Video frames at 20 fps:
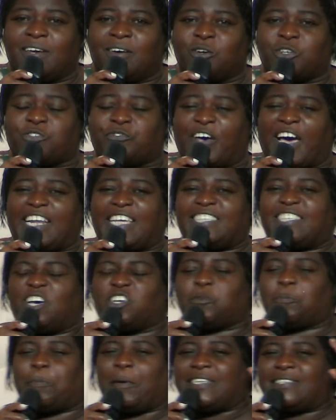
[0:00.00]
Um os
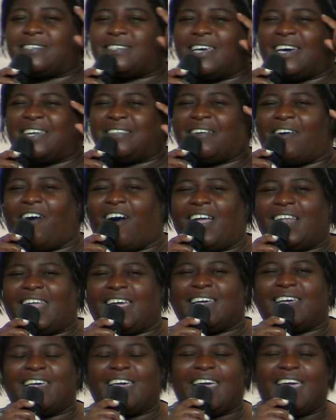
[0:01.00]
fariseus pensando: olha,